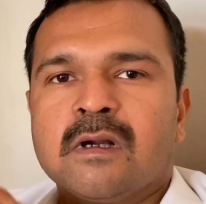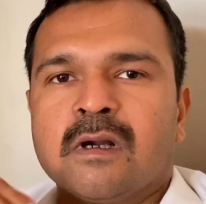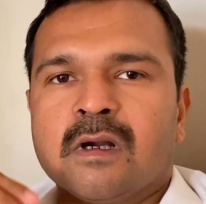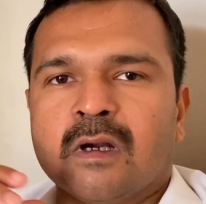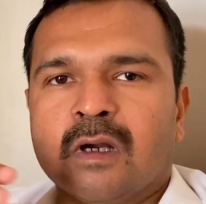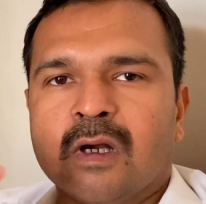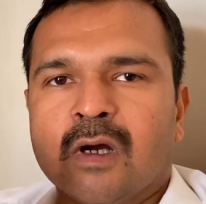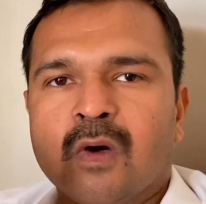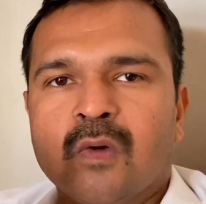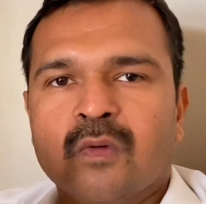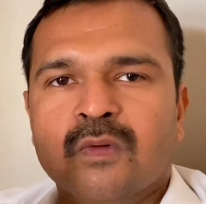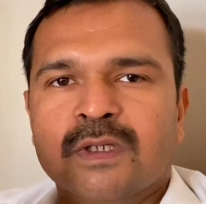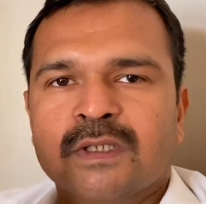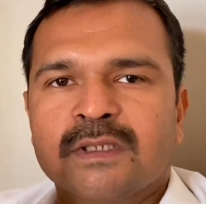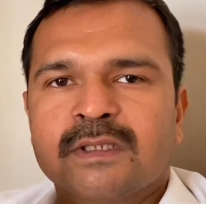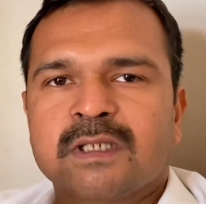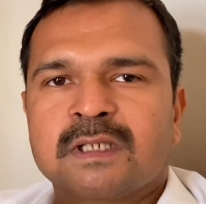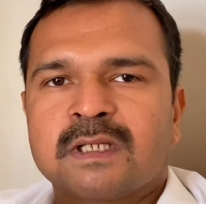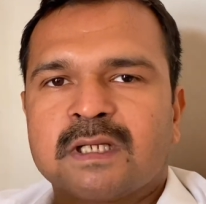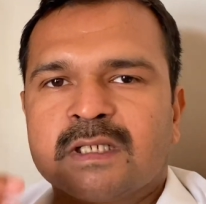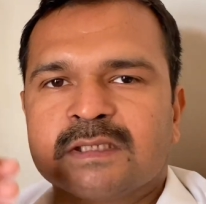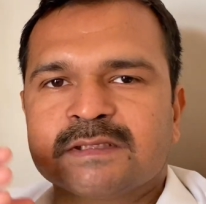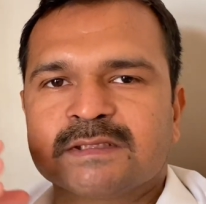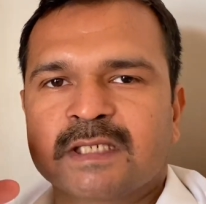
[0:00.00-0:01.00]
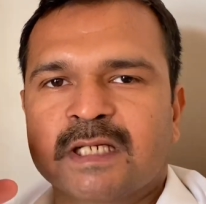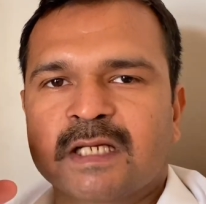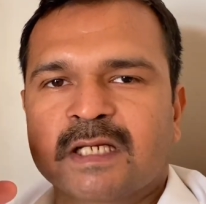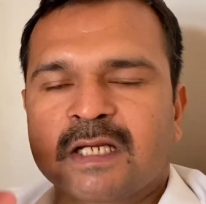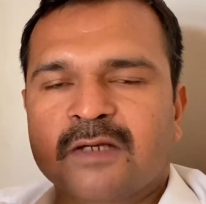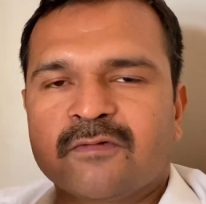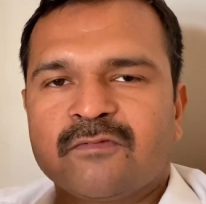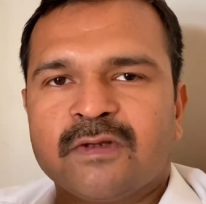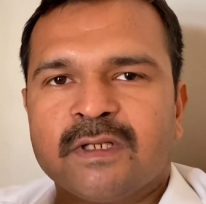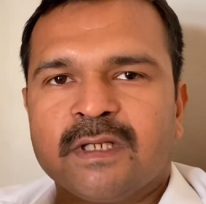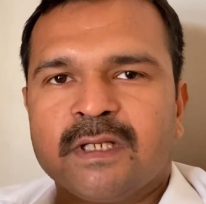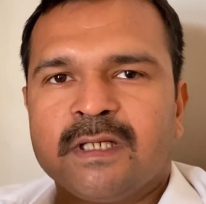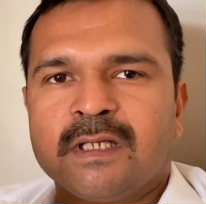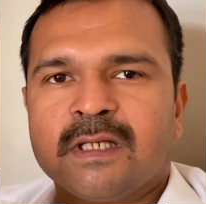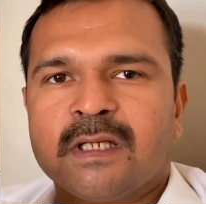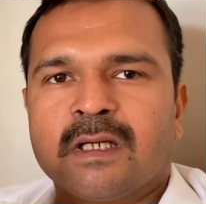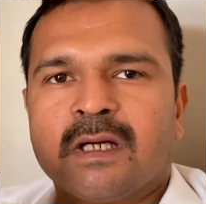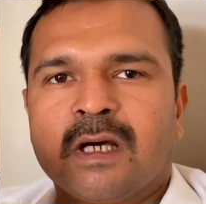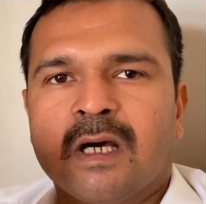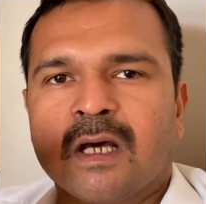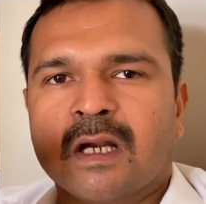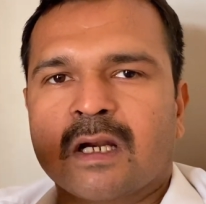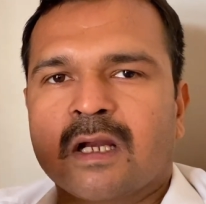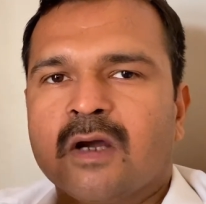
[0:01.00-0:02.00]
गाँव के अंदर हर जगह कैफ़े नहीं है
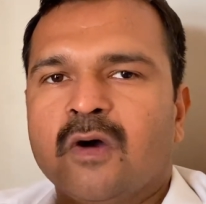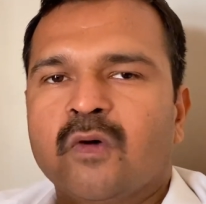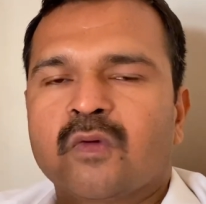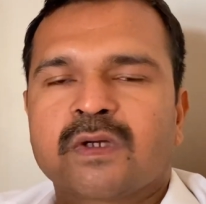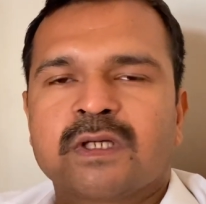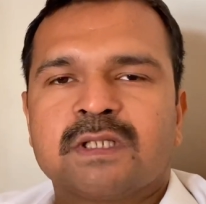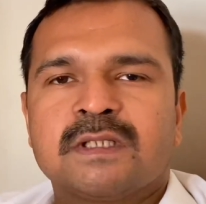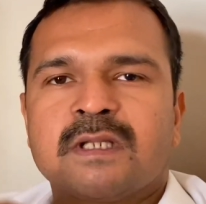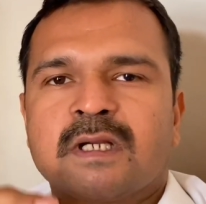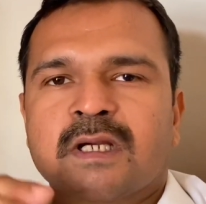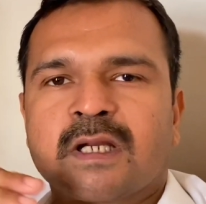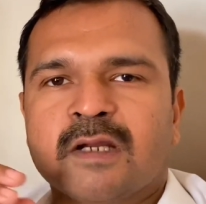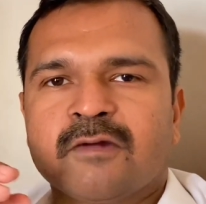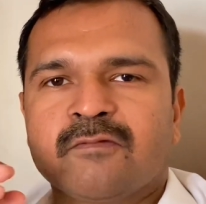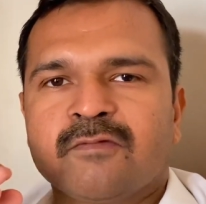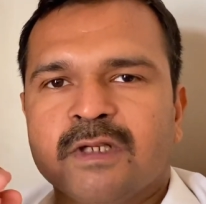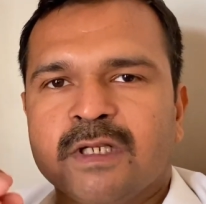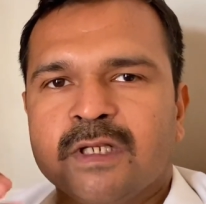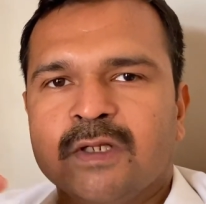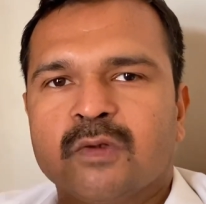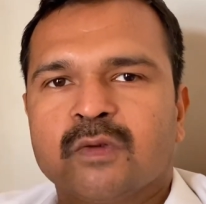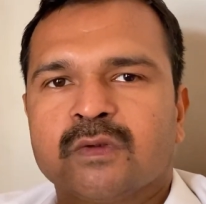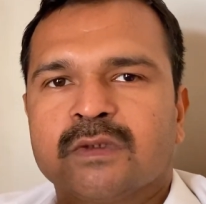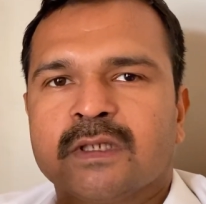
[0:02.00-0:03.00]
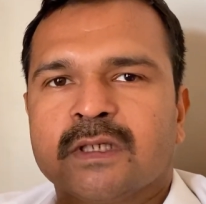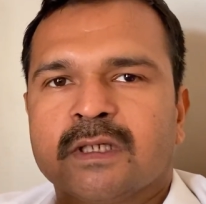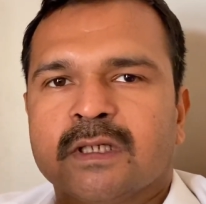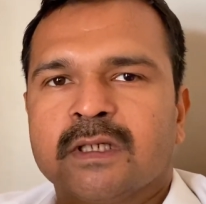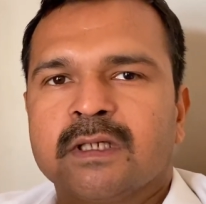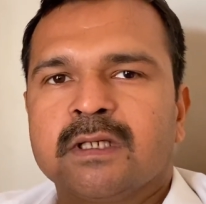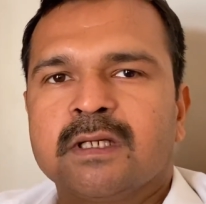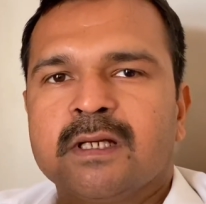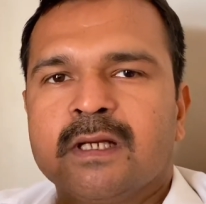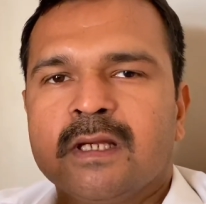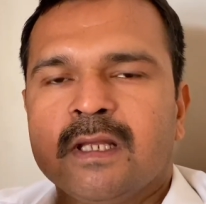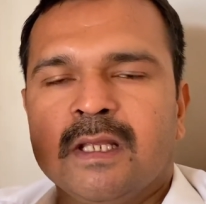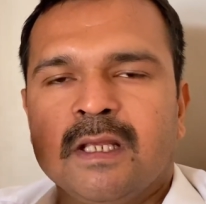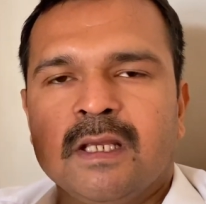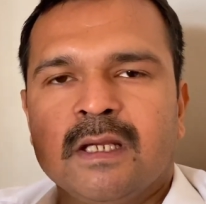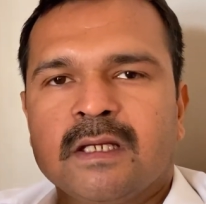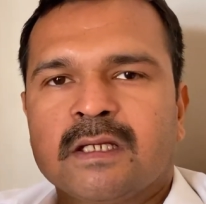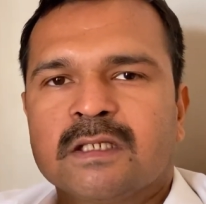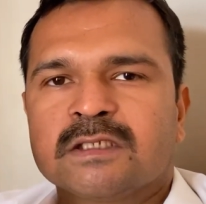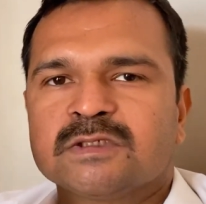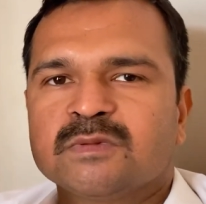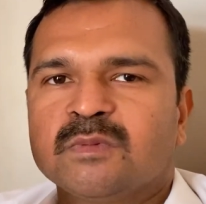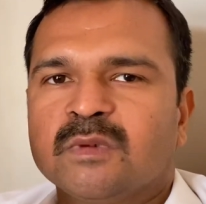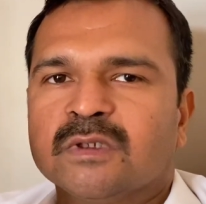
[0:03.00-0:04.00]
हर गाँव के अंदर कैफ़े नहीं होता है एक
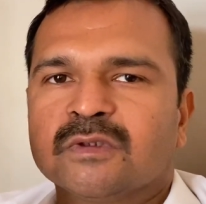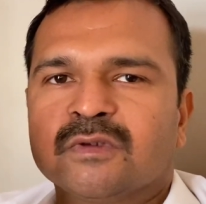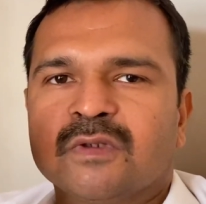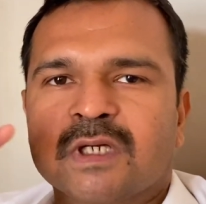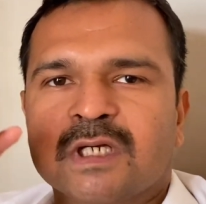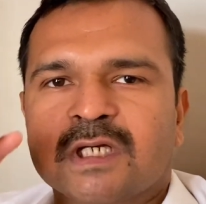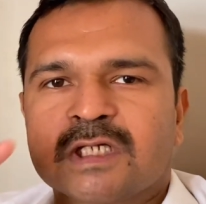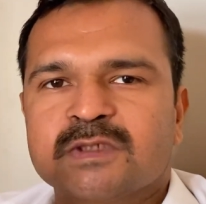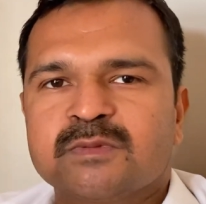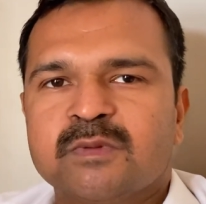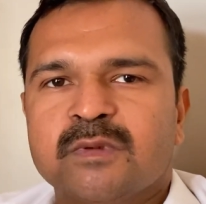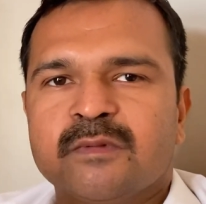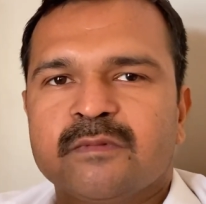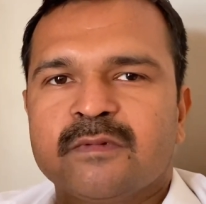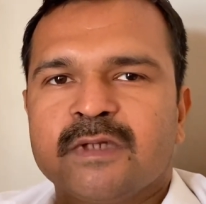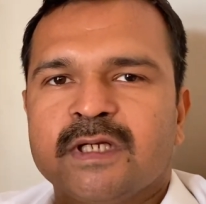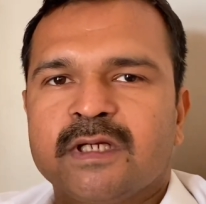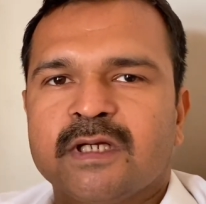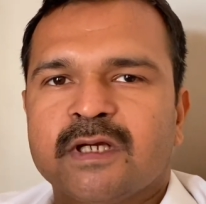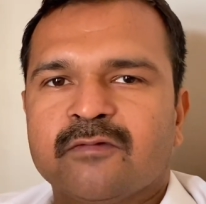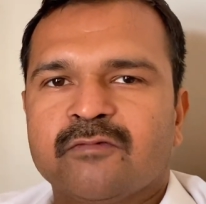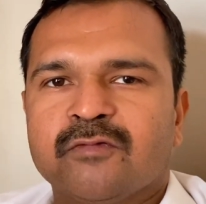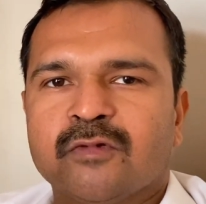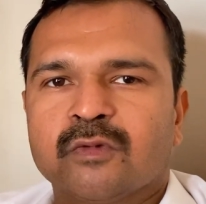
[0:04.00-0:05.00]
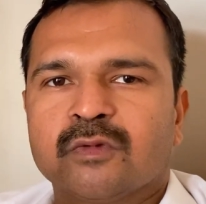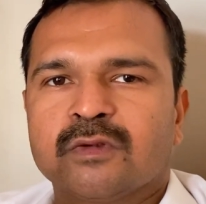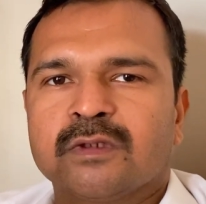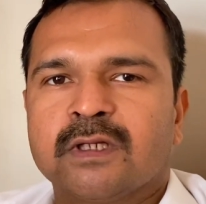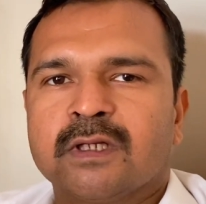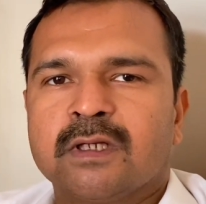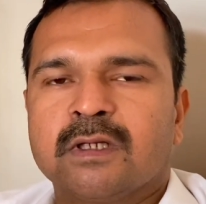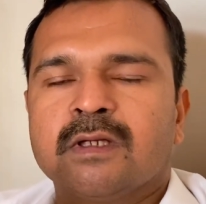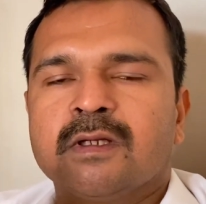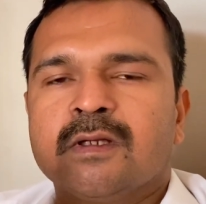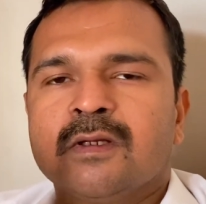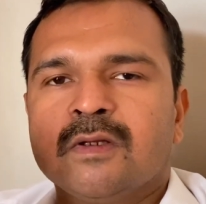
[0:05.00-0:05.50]
कस्बा होता है कस्बे में ही कैफ़े होता है